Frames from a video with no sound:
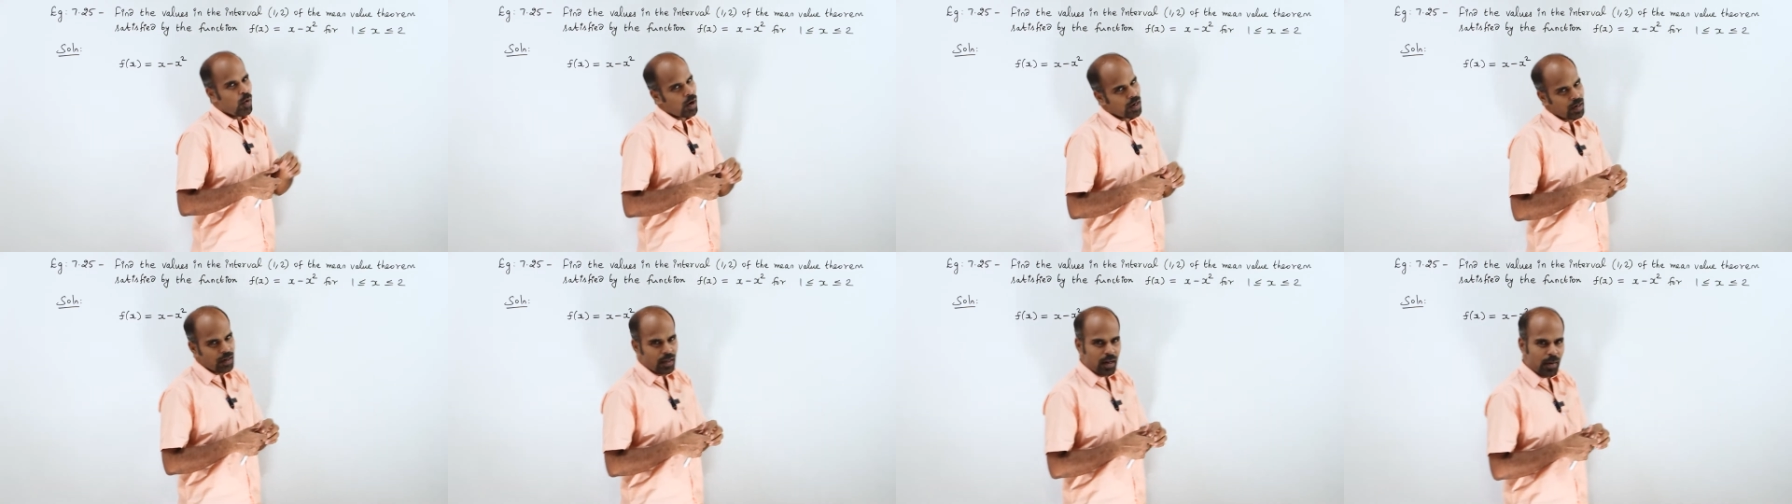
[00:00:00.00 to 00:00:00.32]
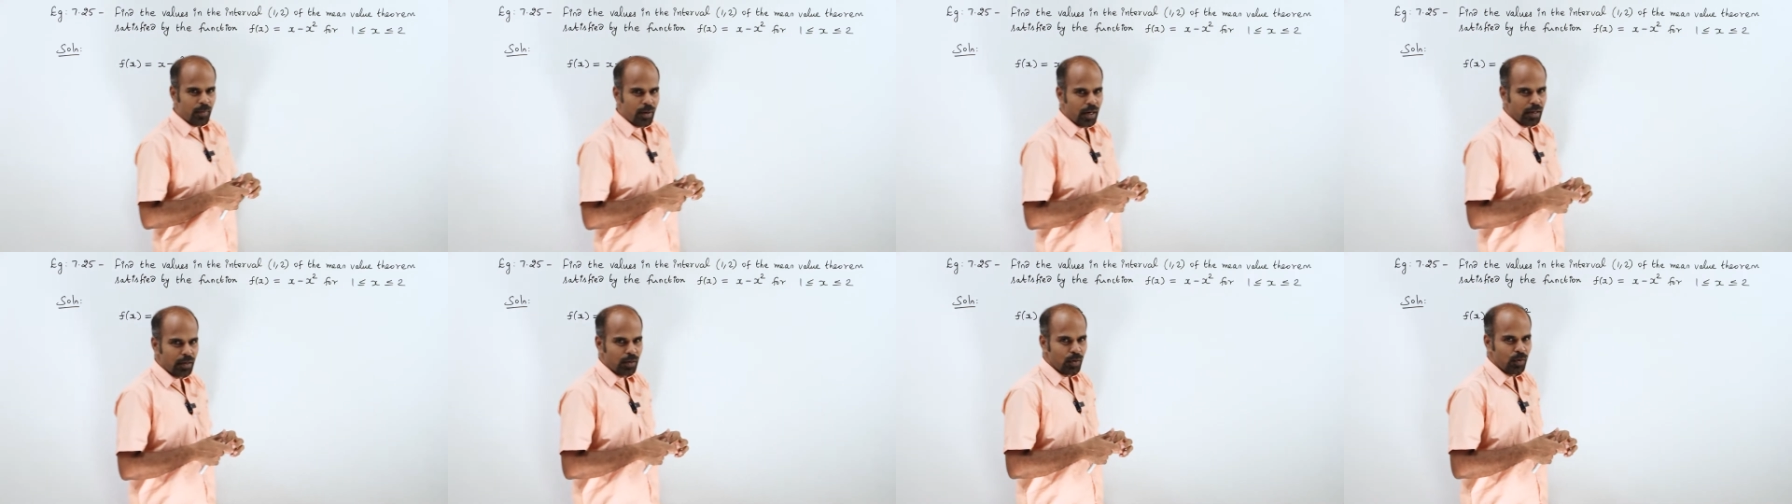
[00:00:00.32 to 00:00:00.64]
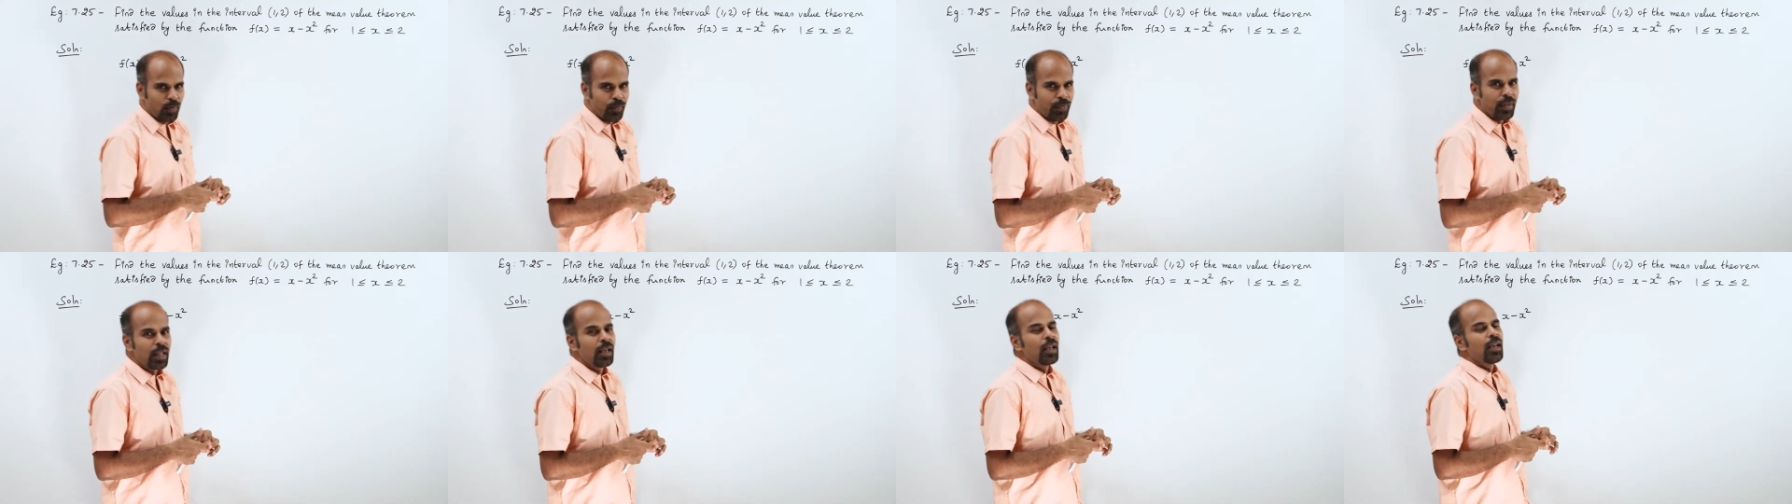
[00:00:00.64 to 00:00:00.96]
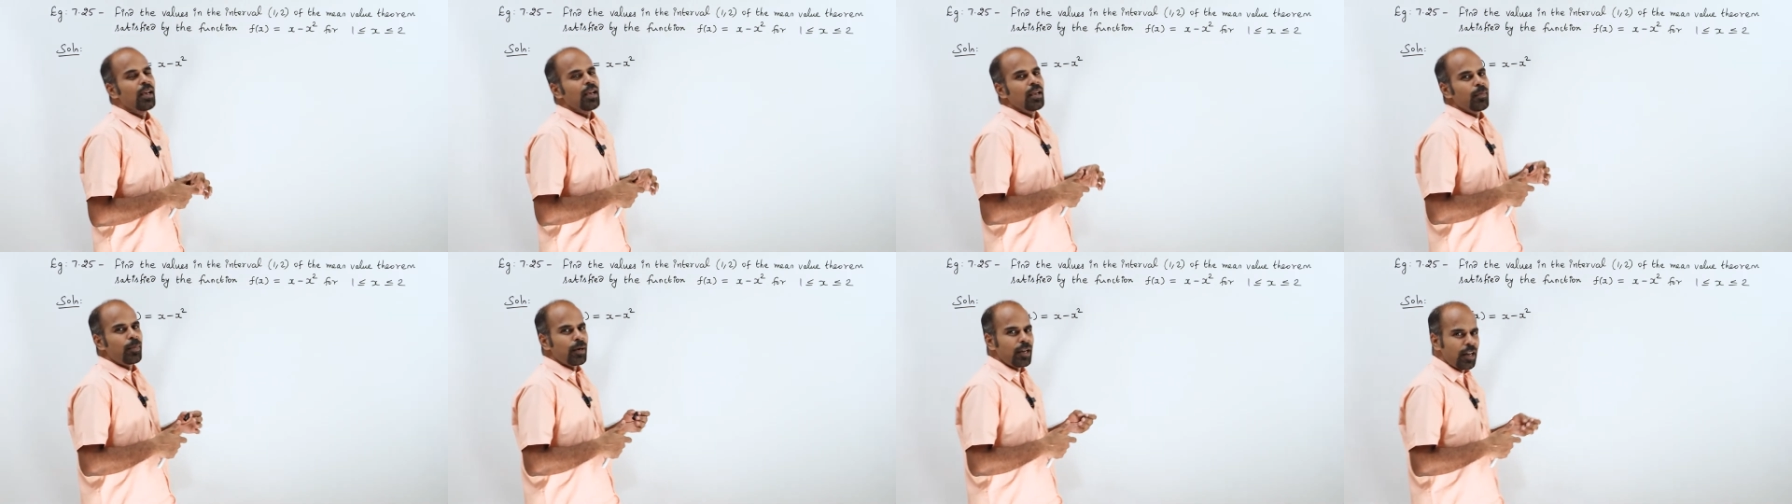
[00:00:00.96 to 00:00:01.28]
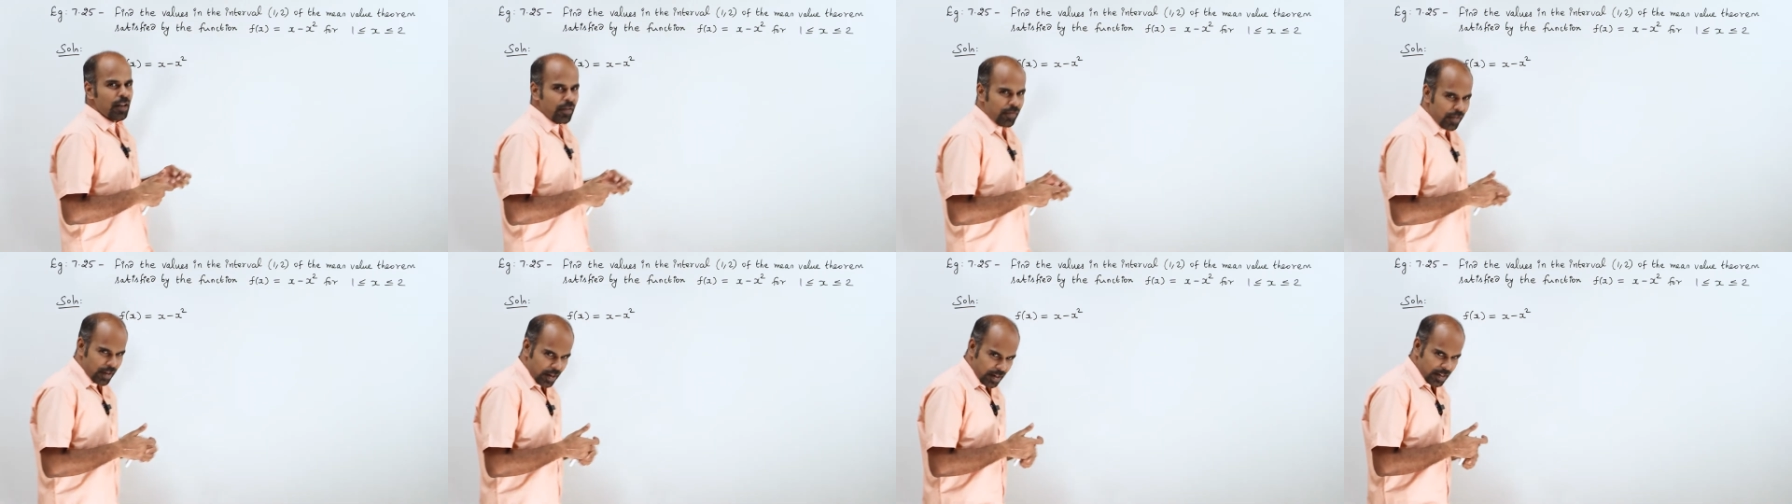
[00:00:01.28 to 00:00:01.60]
ஒன் கமா டூ
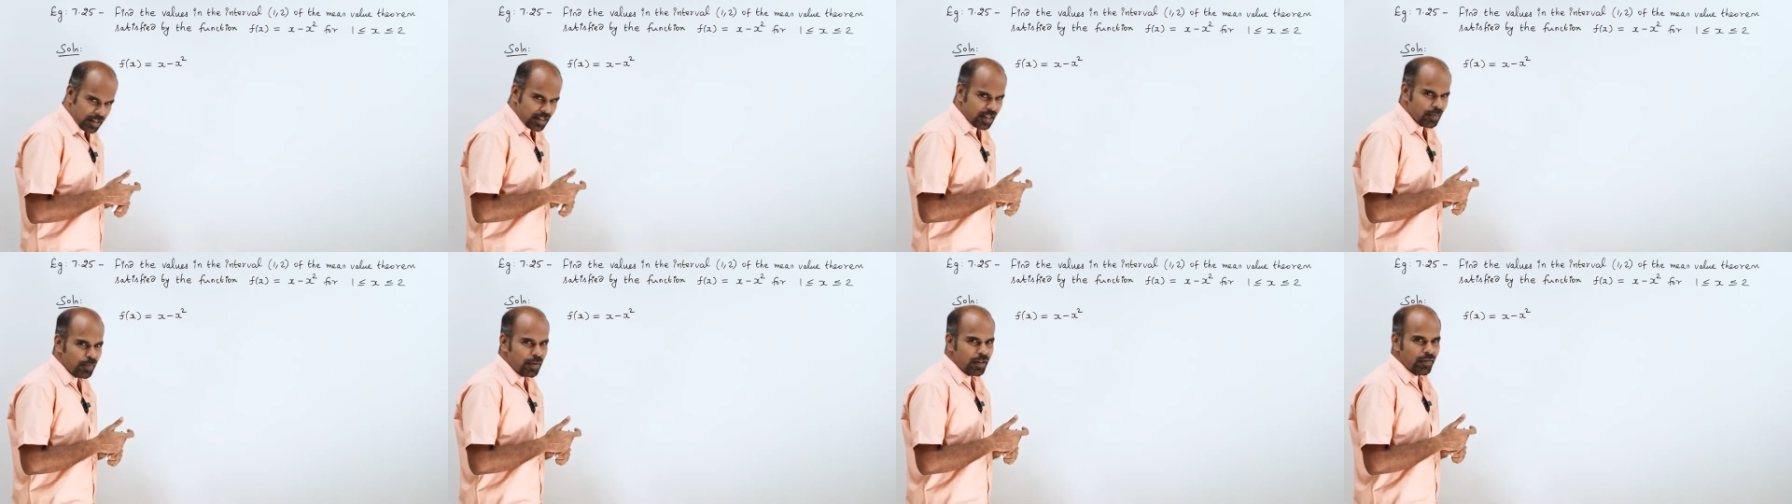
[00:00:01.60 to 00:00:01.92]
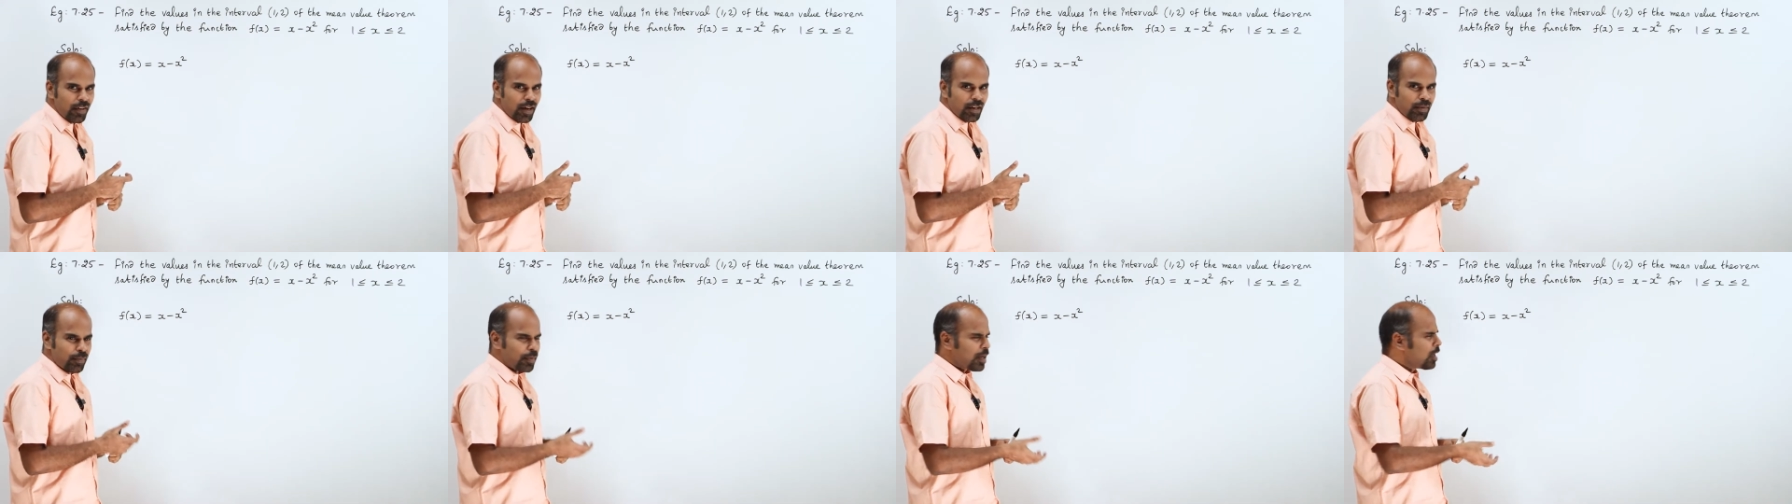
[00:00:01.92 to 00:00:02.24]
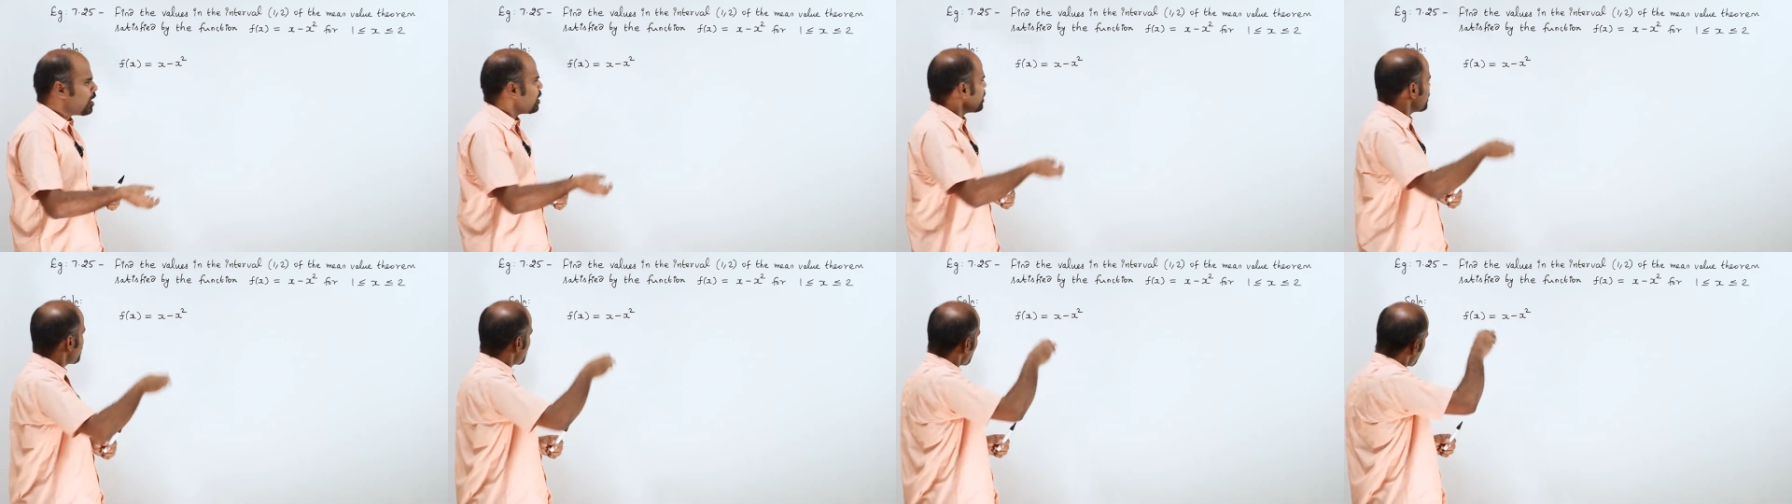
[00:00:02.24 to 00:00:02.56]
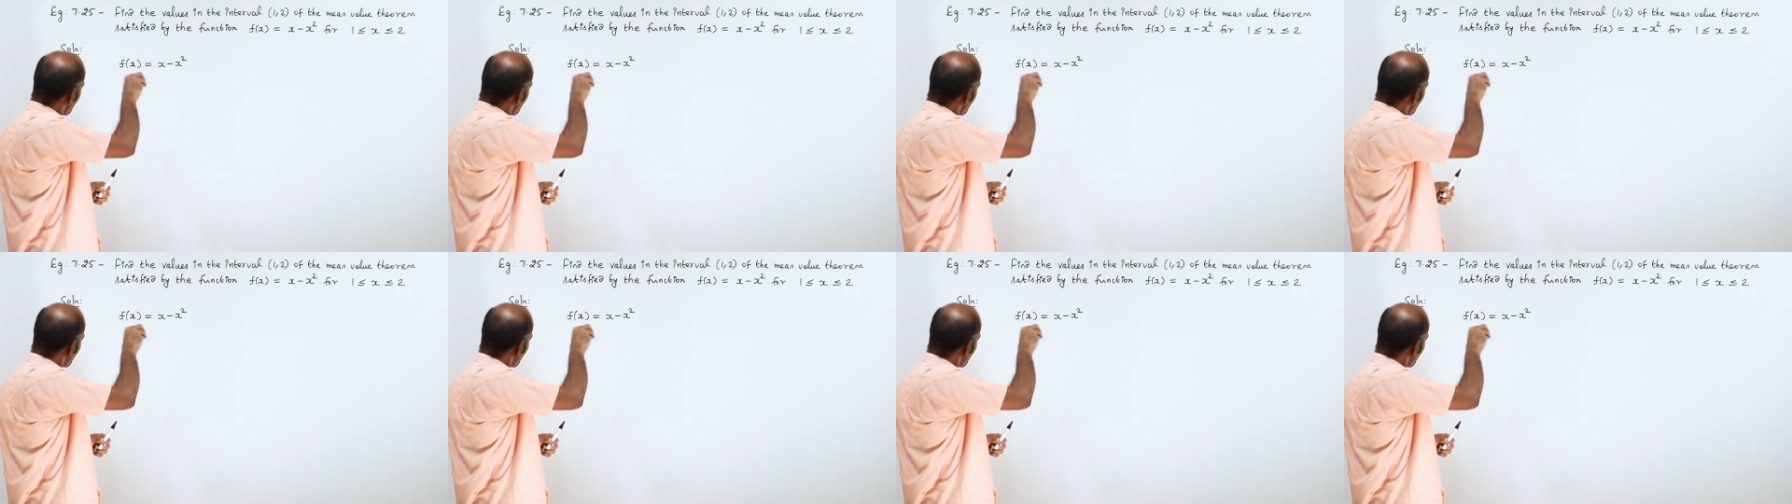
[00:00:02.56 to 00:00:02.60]
இப்போ டிஃபரன்சியபிள் வேணும்னா